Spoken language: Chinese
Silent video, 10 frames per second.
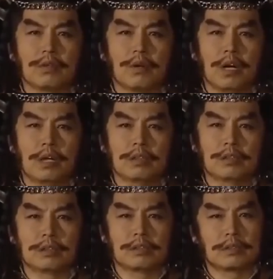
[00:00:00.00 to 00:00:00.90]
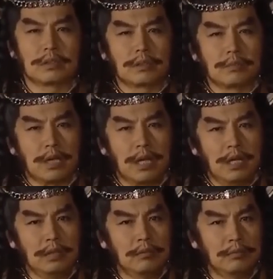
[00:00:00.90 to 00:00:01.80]
去过。怎
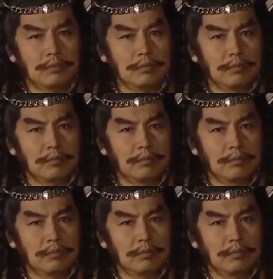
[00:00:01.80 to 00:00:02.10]
么了？